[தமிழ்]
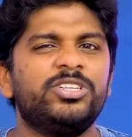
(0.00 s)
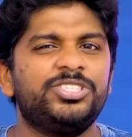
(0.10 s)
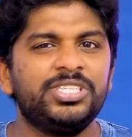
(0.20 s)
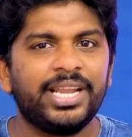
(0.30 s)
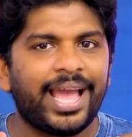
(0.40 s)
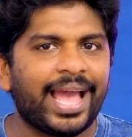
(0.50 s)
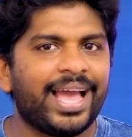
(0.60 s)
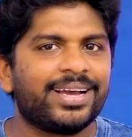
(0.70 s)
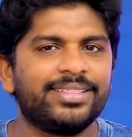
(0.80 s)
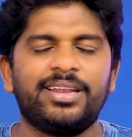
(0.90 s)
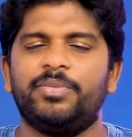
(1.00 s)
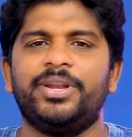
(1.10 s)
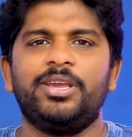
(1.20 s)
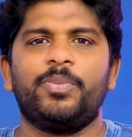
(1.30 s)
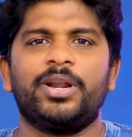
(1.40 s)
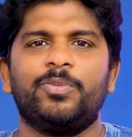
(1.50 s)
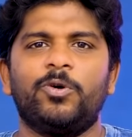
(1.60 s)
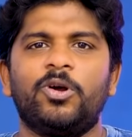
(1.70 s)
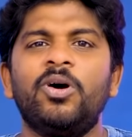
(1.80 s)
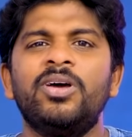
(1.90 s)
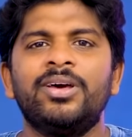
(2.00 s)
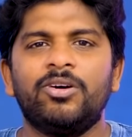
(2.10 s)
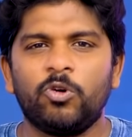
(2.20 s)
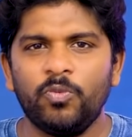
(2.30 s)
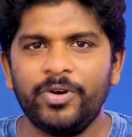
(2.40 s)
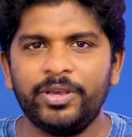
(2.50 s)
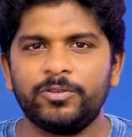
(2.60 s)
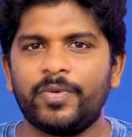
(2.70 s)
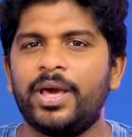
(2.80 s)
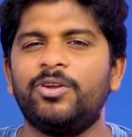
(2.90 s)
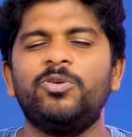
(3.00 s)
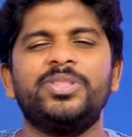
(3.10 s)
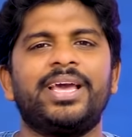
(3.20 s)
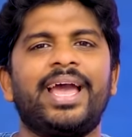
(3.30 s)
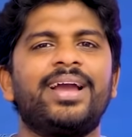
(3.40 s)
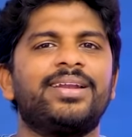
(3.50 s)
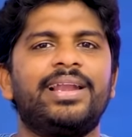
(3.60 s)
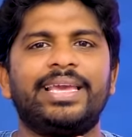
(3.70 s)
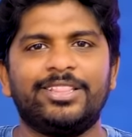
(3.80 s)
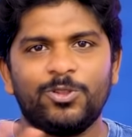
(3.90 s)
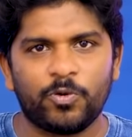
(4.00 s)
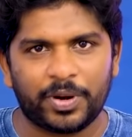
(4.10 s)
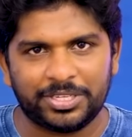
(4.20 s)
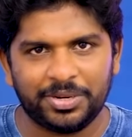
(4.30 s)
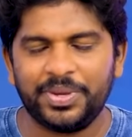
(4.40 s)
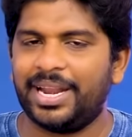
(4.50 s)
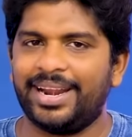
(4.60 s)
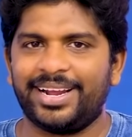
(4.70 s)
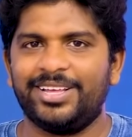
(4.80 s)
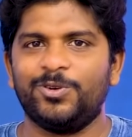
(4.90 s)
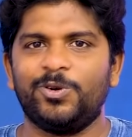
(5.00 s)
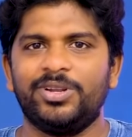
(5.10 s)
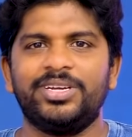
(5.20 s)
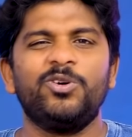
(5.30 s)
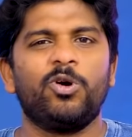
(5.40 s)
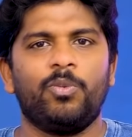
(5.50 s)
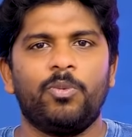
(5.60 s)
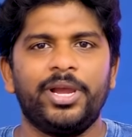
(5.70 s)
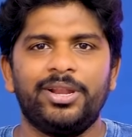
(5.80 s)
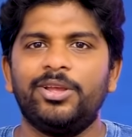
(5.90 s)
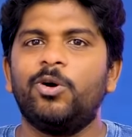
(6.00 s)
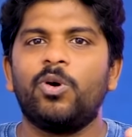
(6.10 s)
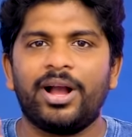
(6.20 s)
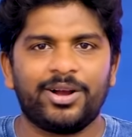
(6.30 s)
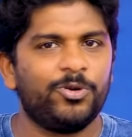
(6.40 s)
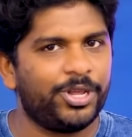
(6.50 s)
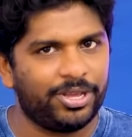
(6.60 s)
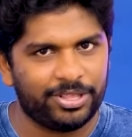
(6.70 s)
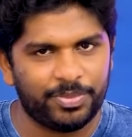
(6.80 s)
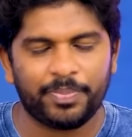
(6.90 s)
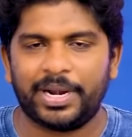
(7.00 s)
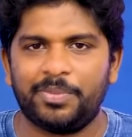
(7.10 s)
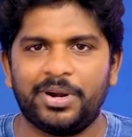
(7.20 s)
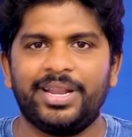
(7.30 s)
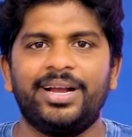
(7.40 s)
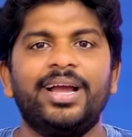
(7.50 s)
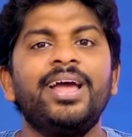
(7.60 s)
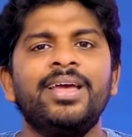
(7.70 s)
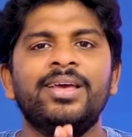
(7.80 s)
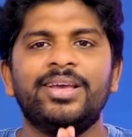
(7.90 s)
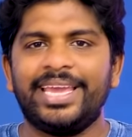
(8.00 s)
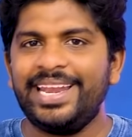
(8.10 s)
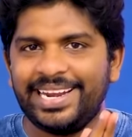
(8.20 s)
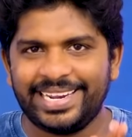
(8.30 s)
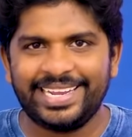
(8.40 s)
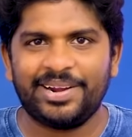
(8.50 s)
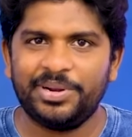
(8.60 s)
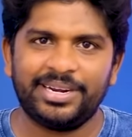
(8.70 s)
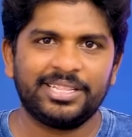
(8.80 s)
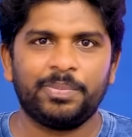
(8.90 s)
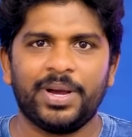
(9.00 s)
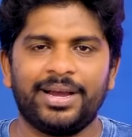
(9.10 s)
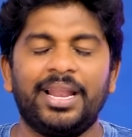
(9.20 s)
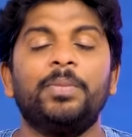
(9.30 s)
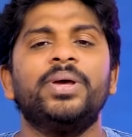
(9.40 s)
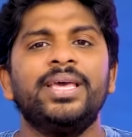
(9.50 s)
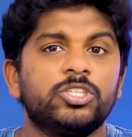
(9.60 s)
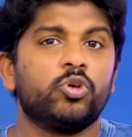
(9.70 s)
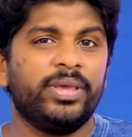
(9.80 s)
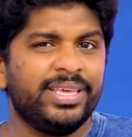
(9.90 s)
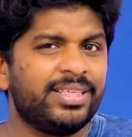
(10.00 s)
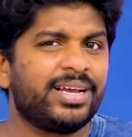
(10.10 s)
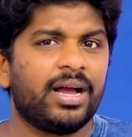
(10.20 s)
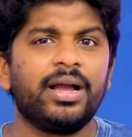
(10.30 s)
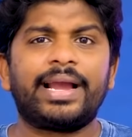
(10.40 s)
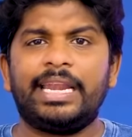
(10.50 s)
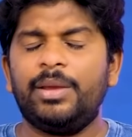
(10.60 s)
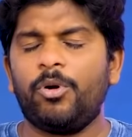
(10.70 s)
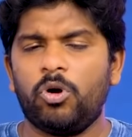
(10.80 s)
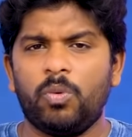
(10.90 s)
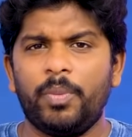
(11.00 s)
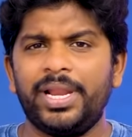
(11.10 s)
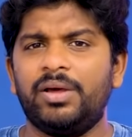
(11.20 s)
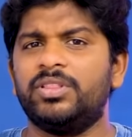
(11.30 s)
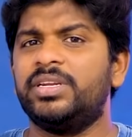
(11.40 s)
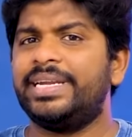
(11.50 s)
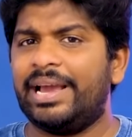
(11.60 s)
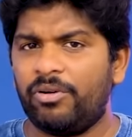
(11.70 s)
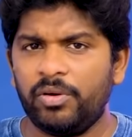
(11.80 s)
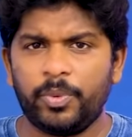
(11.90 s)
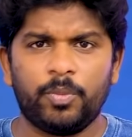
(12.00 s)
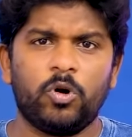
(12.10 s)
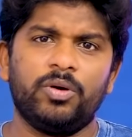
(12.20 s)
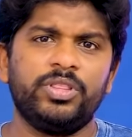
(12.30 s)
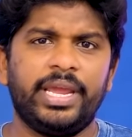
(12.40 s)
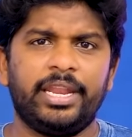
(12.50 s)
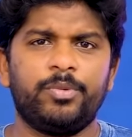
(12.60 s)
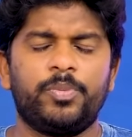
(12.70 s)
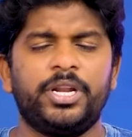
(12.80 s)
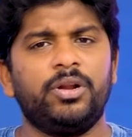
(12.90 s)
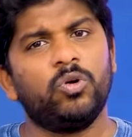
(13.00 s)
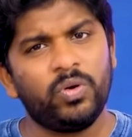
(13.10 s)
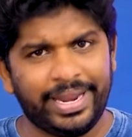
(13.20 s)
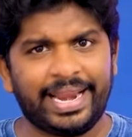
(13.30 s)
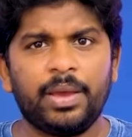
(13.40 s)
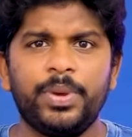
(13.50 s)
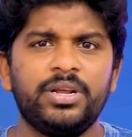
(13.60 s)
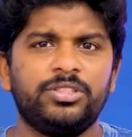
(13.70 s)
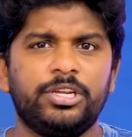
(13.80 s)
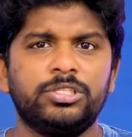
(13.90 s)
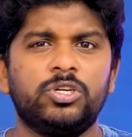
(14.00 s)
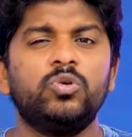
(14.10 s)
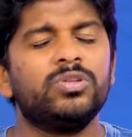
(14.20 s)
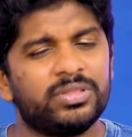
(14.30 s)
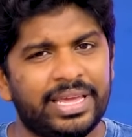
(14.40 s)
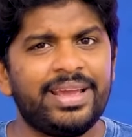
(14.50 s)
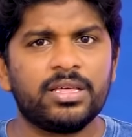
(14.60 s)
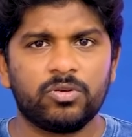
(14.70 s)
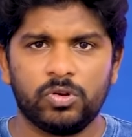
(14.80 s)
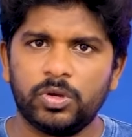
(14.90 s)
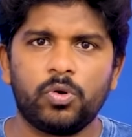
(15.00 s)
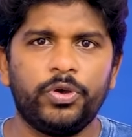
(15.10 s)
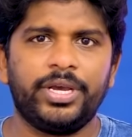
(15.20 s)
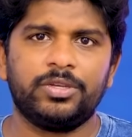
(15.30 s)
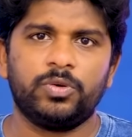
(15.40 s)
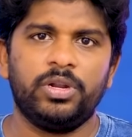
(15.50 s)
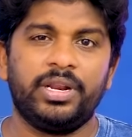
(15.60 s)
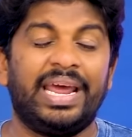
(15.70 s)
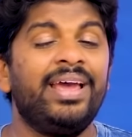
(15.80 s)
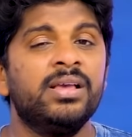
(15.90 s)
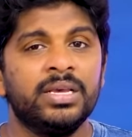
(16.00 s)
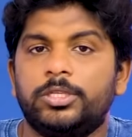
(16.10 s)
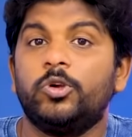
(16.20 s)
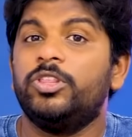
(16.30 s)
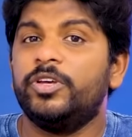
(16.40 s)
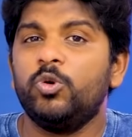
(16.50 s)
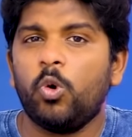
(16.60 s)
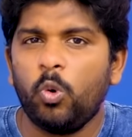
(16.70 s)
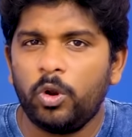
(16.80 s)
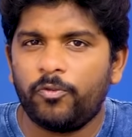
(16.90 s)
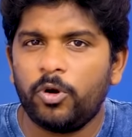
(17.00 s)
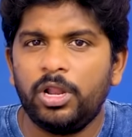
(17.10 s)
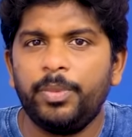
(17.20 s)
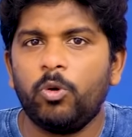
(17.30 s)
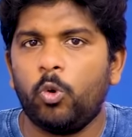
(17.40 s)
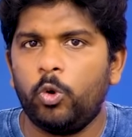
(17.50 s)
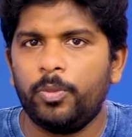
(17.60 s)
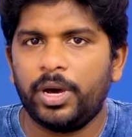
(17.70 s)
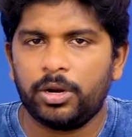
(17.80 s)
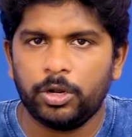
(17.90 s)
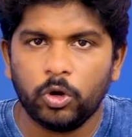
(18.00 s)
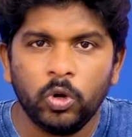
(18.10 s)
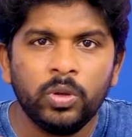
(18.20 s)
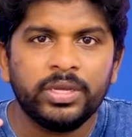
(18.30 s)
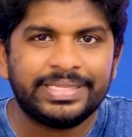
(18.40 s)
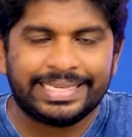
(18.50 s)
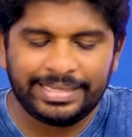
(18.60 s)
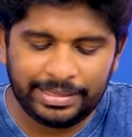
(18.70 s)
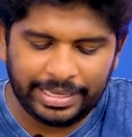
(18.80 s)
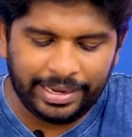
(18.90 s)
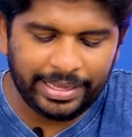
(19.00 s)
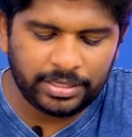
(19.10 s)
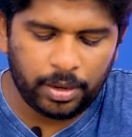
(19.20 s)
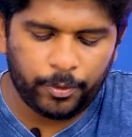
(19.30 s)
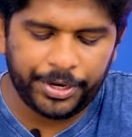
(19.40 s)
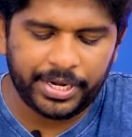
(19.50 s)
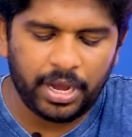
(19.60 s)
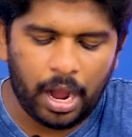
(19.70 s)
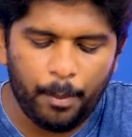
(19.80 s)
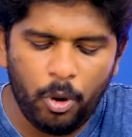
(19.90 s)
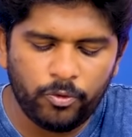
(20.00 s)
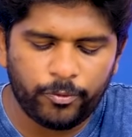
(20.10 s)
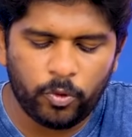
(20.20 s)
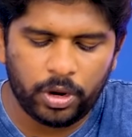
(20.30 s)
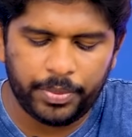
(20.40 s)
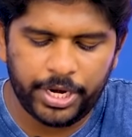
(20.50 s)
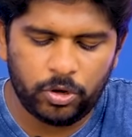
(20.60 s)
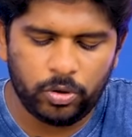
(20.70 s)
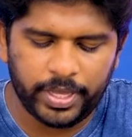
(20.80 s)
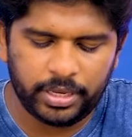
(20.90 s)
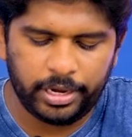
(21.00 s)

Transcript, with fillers: ஒரு சின்ன ஹேக் தான் நம்ம இன்றைக்கி பண்ண போகிறோம் ரொம்ப யூஸ்ஃபுல்லாக இருக்கும் இந்த ஹேக்னால எந்த ஒரு பிரச்சனையுமே நடக்காது உங்களுக்கு உங்கள் மொபைலையோ உங்கள் அக்கௌண்ட்டையோ எதுவுமே பண்ண மாட்டாங்க என்ன ட்ரிக் அப்படின்றத பார்க்கலாம் ஸோ இதுக்காக கண்டிப்பாக உங்கள் மொபைலில் வந்துட்டு டெவலப்பர் மோடை வந்து எனேபிள் பண்ணியிருக்கணும் நிறைய பேருக்கு தெரிஞ்சிருக்கும் தெரியாதவங்களுக்கு குயிக்காக சொல்லிடுறேன் ஸோ இது வந்து ஒவ்வொரு ஃபோன்லேயுமே ஒவ்வொரு மாதிரி இருக்கும் ஜஸ்ட்டு செட்டிங்ஸில் போயிட்டு அபவுட் ஃபோன் அப்படின்னு இருக்கும் அதை